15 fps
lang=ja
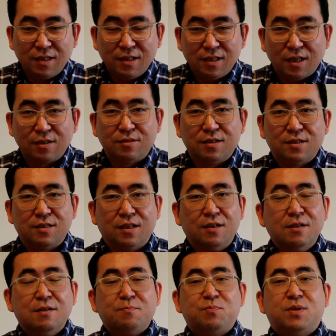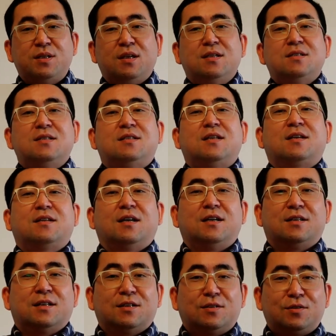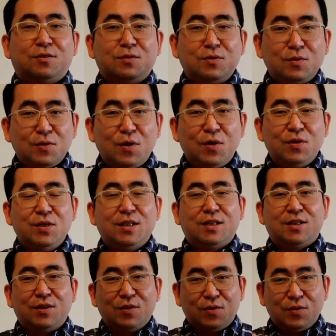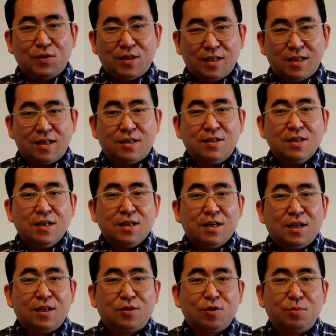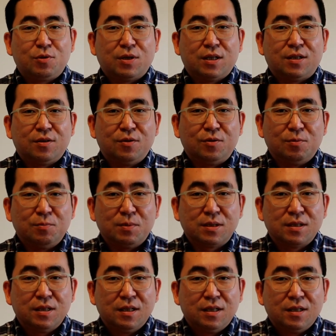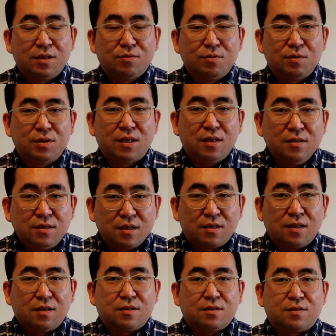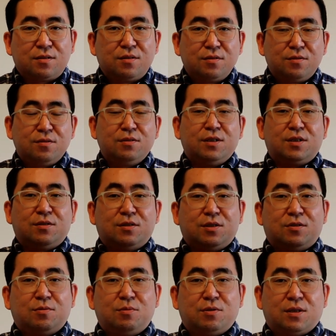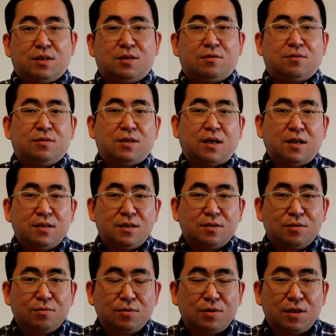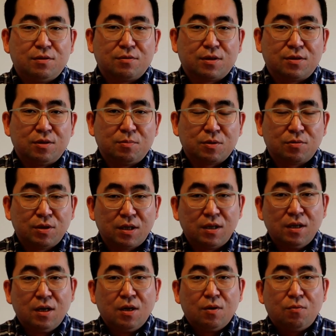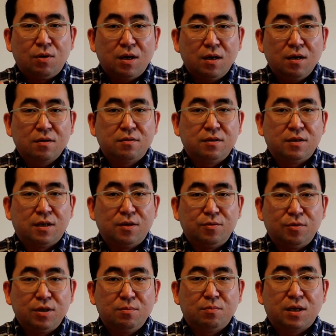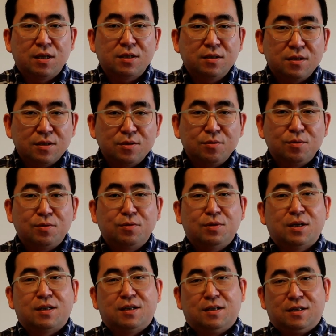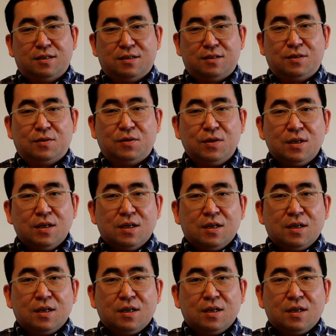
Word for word: 違いなくですね、全世界からすごい勢いで、人々がやってくると思います。でも全世界からすごい勢いで人々がやってくる。なんでそんなことやるのかというと、それは我が国がよりマシな状況だからなんですよ。